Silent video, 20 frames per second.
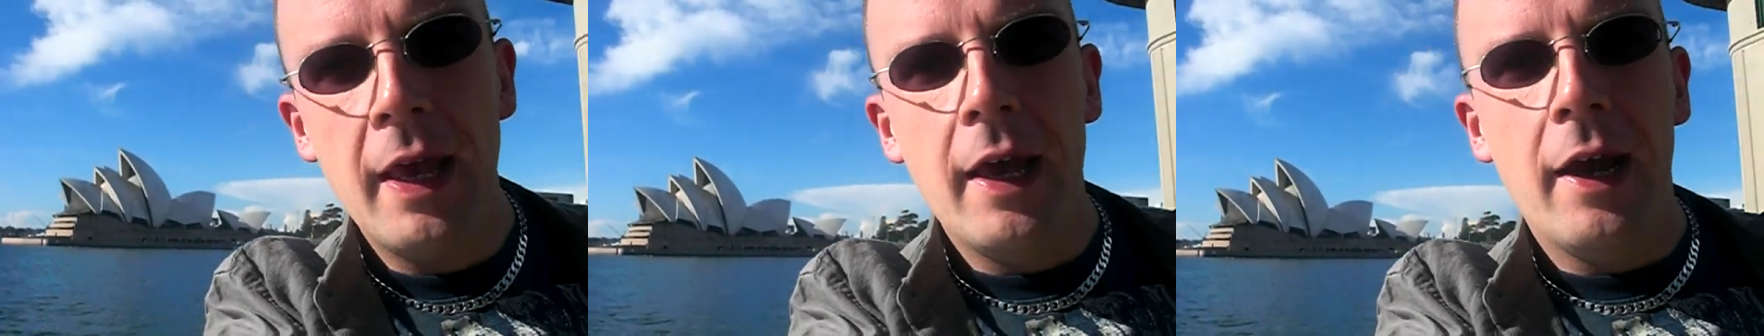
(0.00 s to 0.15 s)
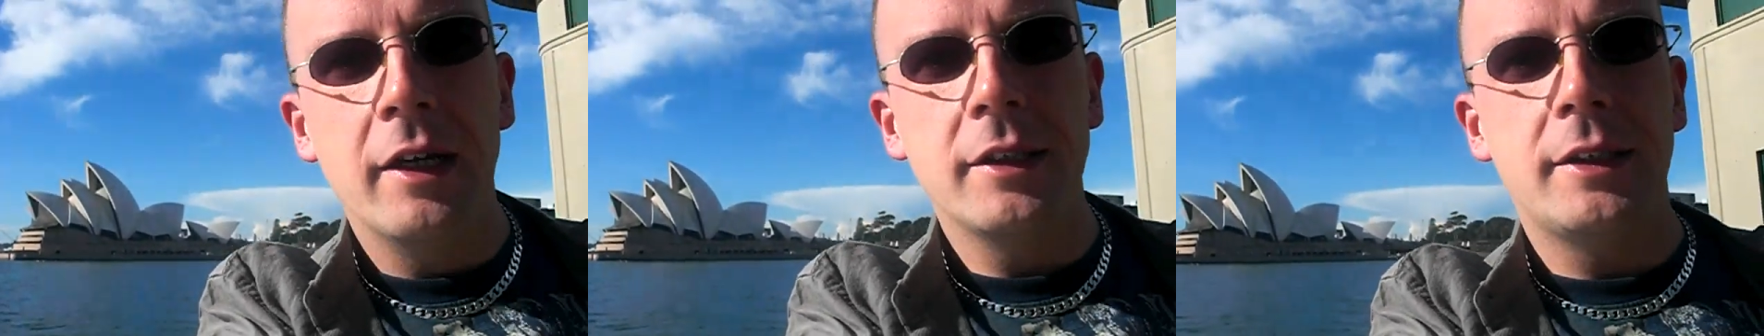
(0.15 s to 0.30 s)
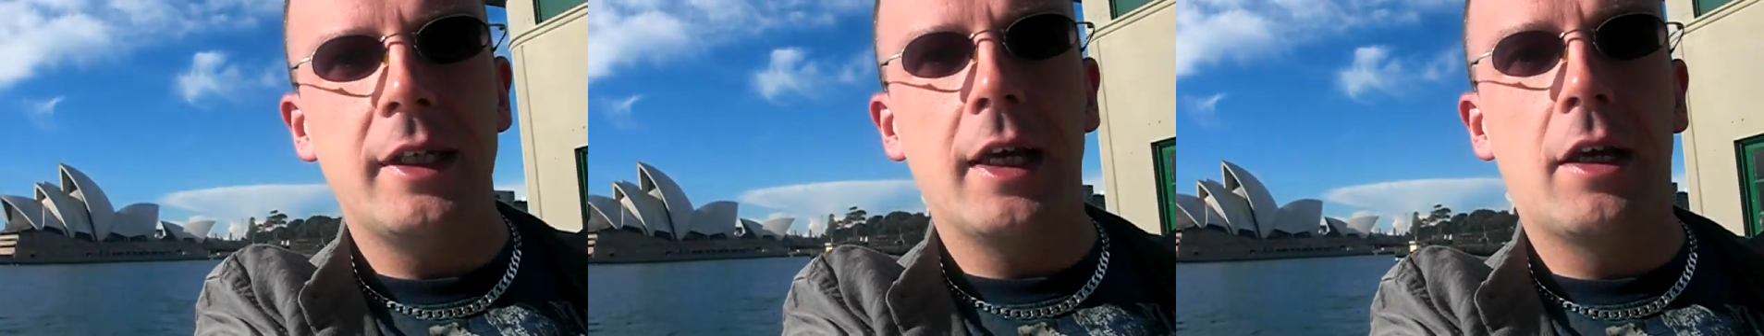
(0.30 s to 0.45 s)

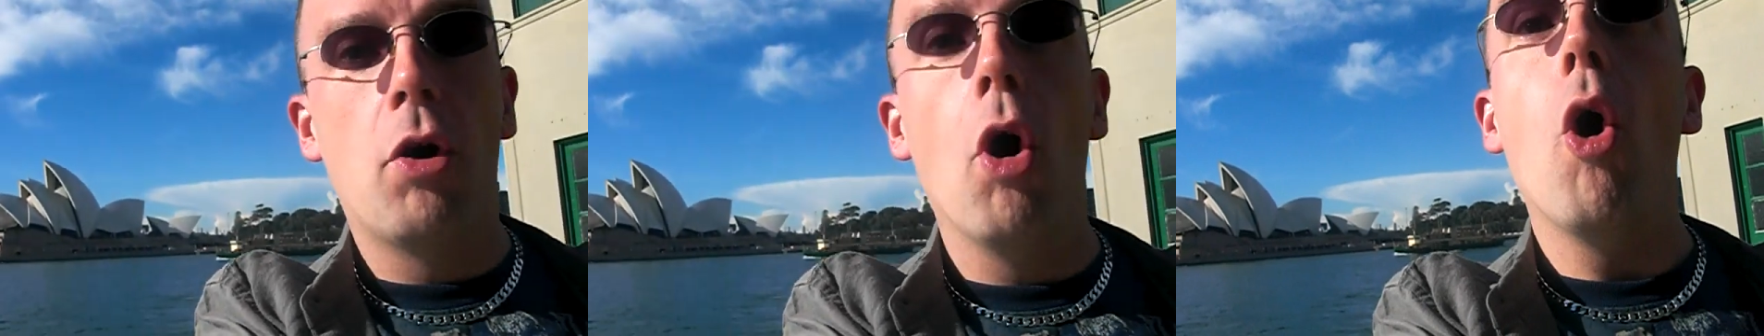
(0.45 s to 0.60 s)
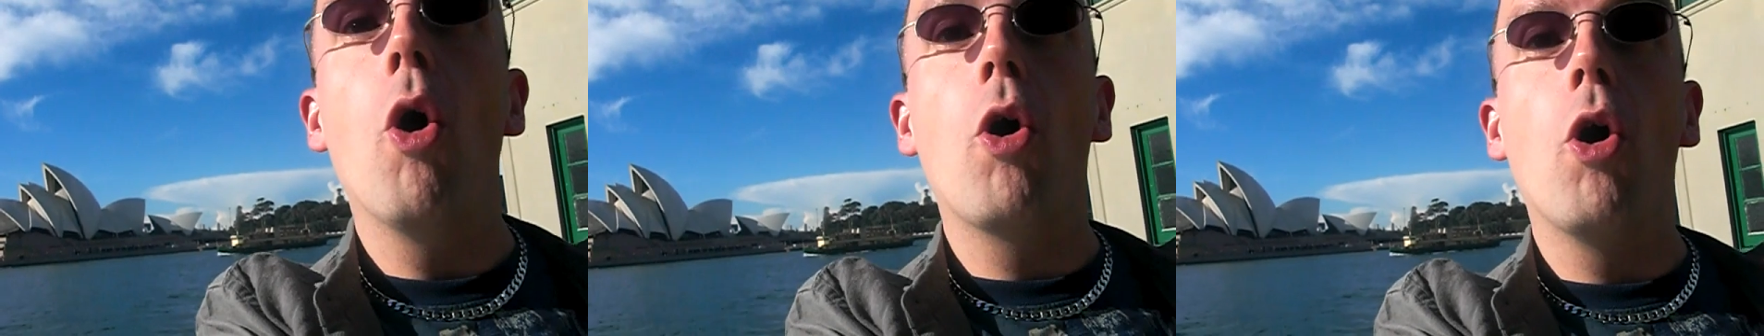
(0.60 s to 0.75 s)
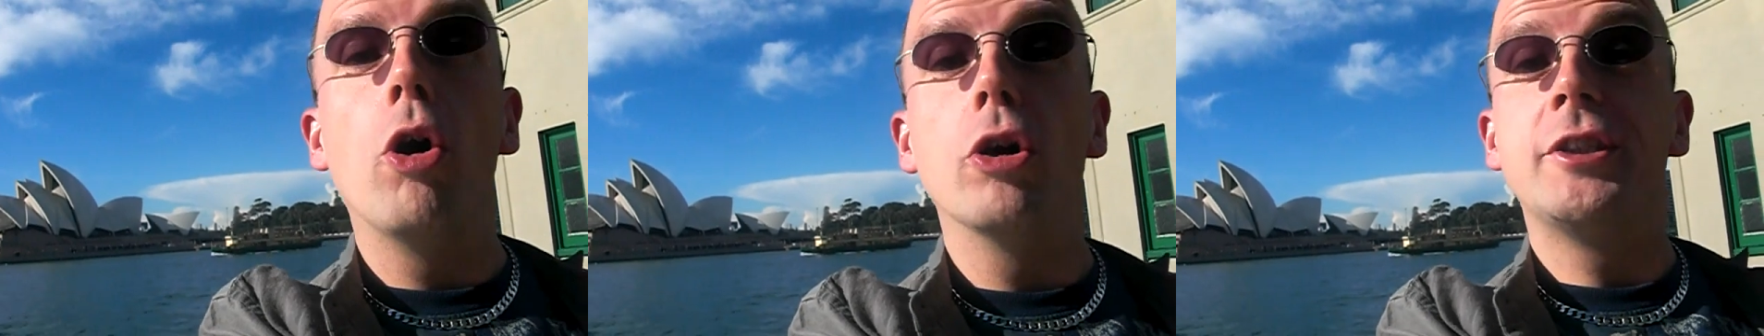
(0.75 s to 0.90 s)
そして
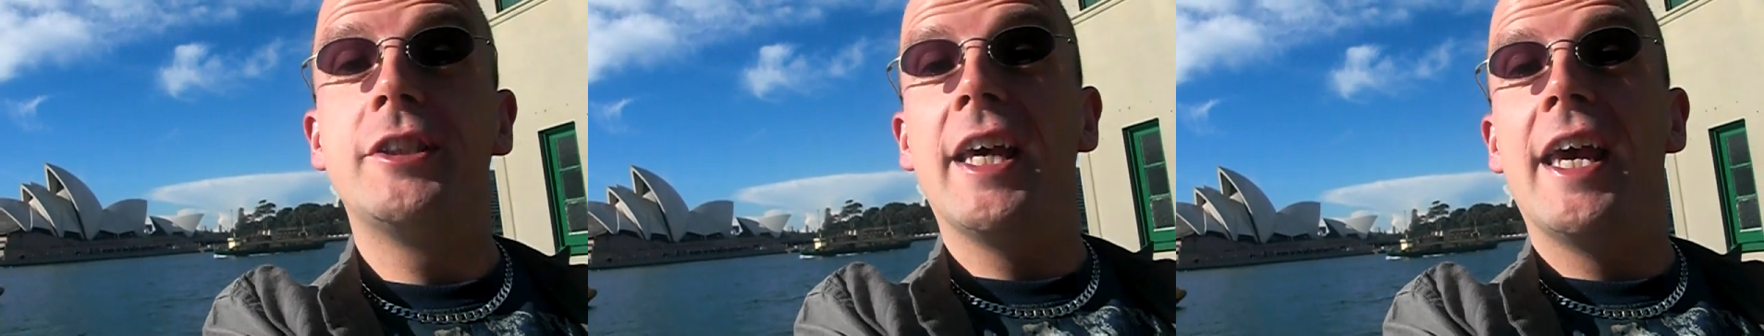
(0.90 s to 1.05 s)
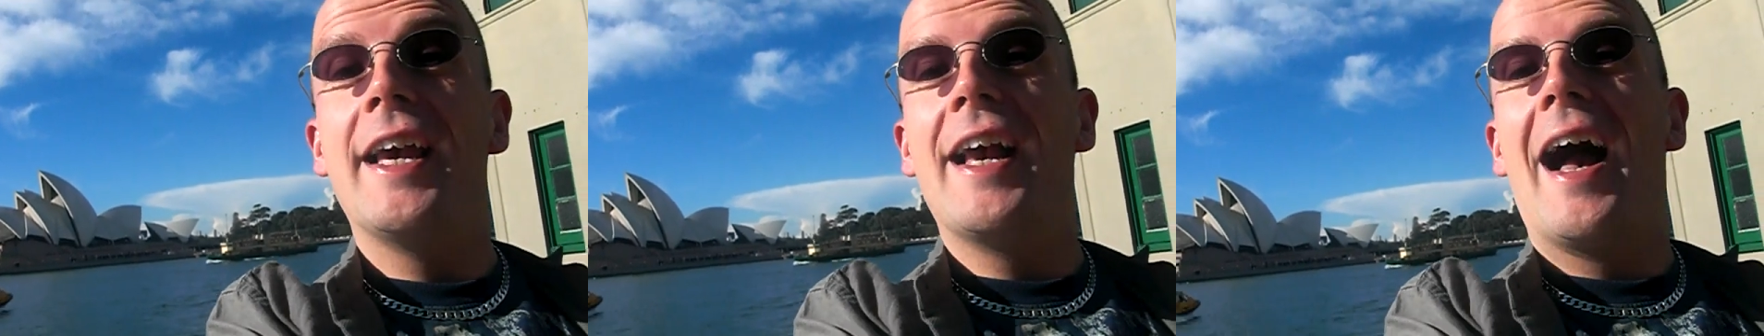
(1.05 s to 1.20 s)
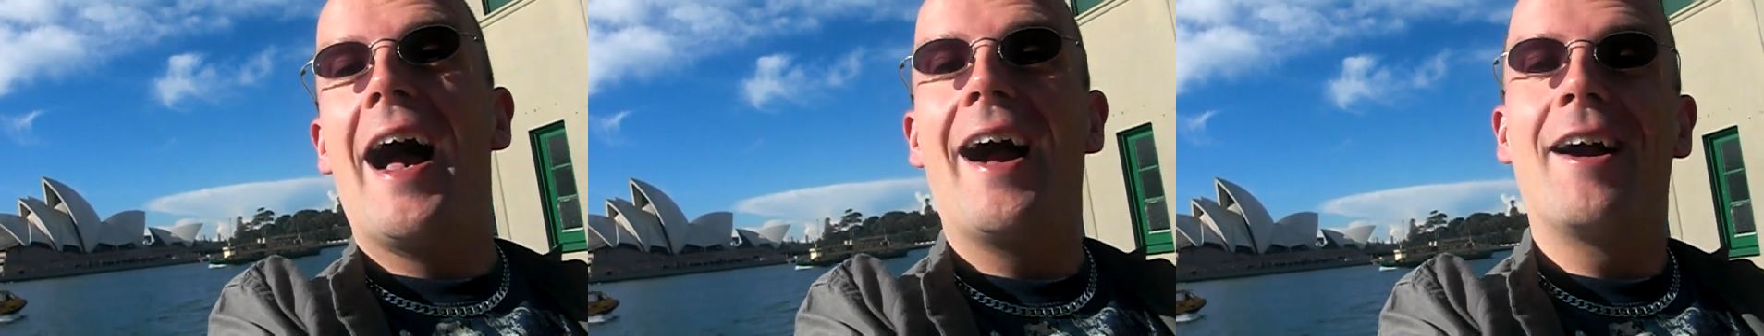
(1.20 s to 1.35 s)
高校
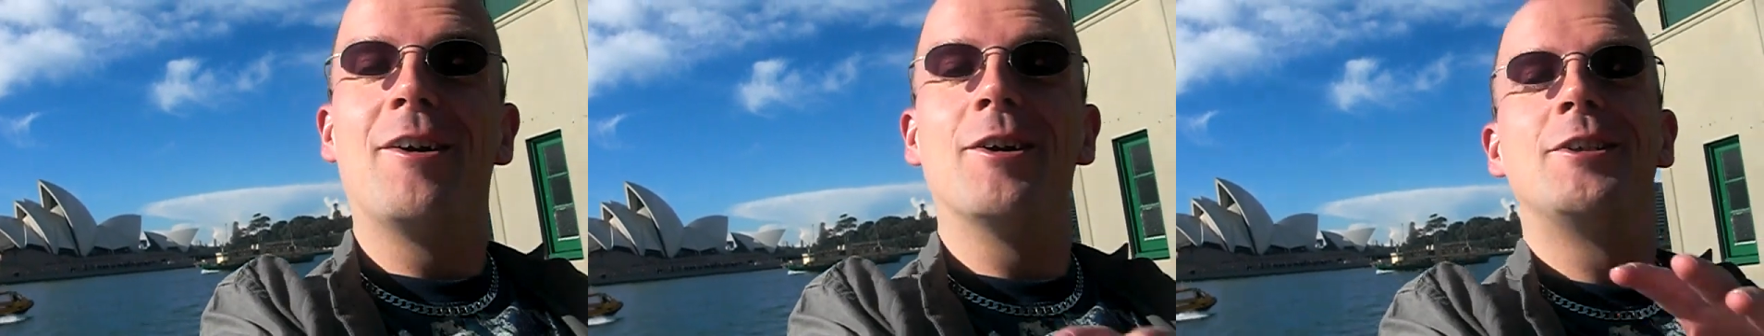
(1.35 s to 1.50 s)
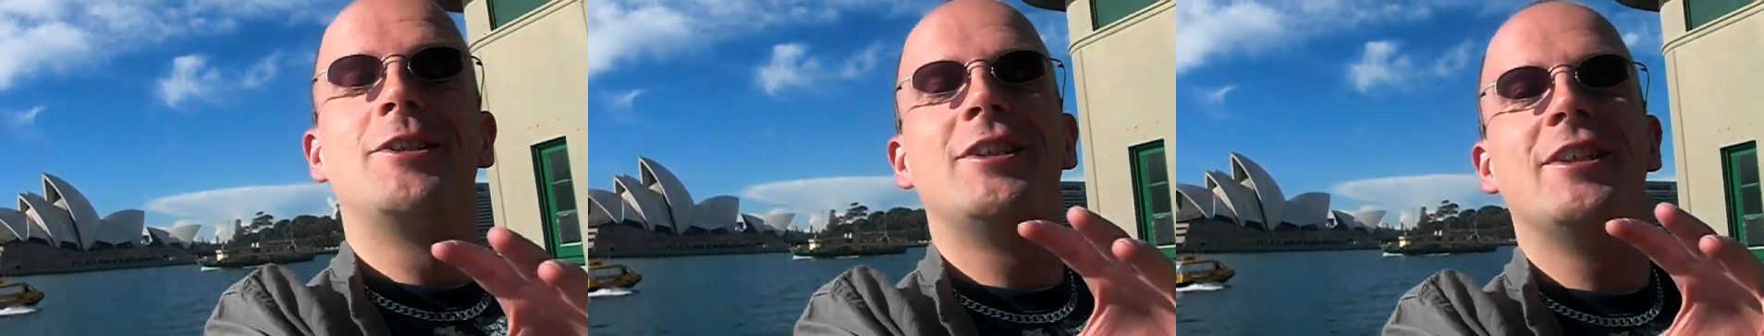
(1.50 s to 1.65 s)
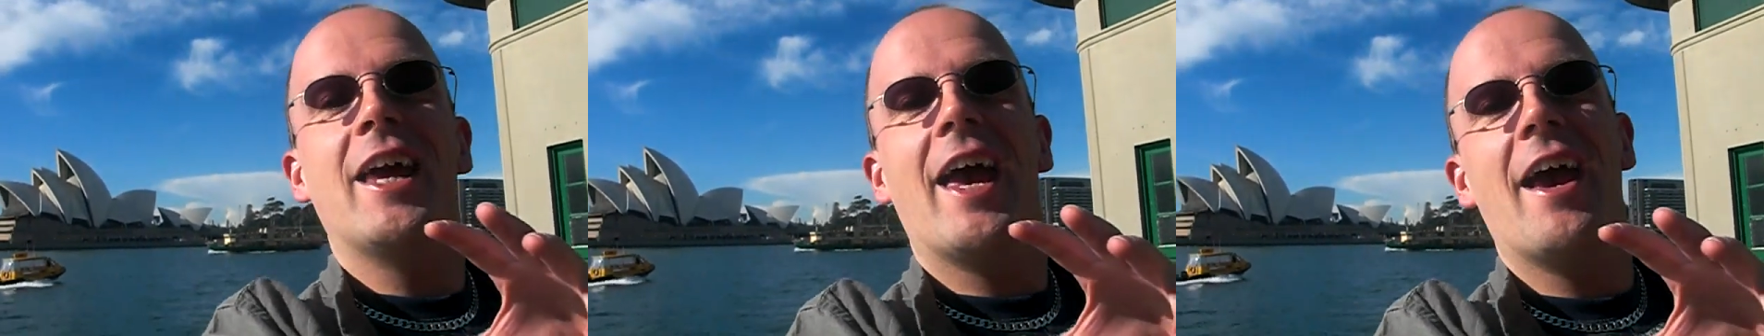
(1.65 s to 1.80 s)
生がこっ
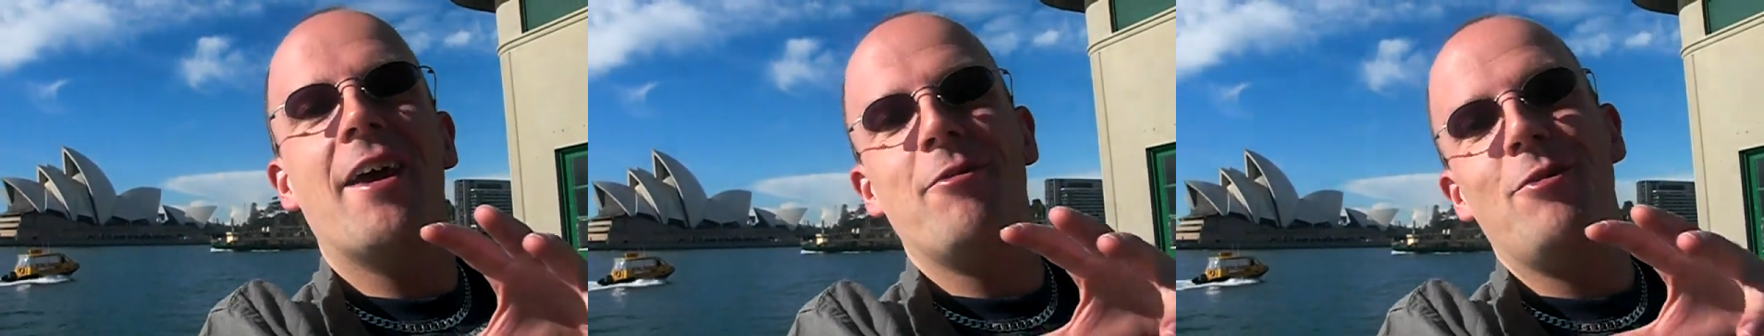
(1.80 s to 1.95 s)
ちで